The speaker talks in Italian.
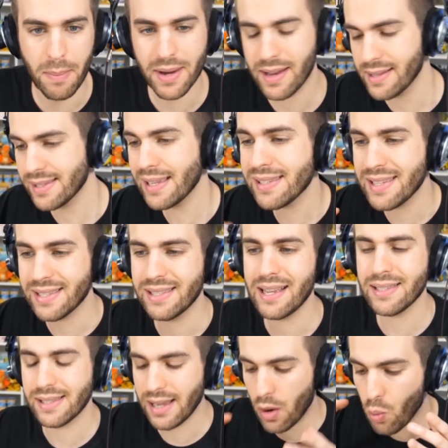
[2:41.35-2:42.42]
perché se
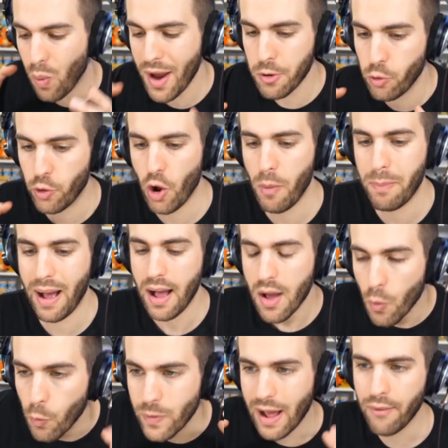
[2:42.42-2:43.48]
esistesse qua in Europa
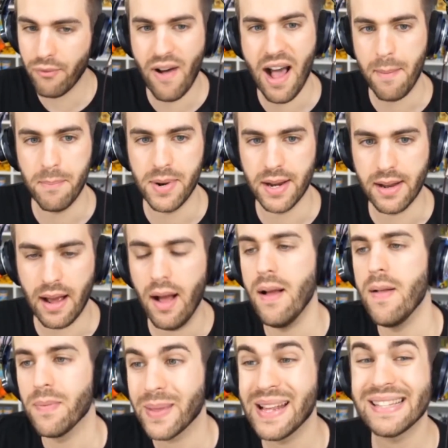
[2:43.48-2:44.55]
una fabbrica
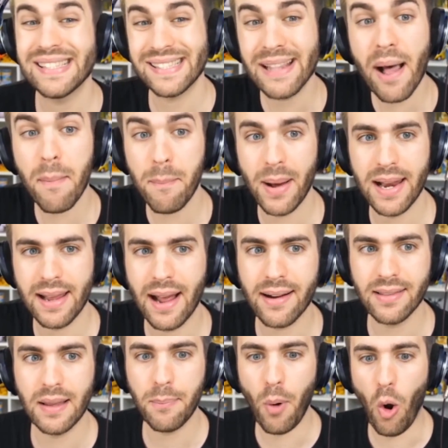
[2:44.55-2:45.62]
che stampa le
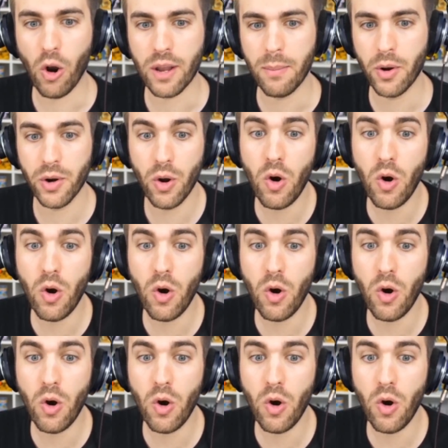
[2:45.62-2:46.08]
carte Pokémon,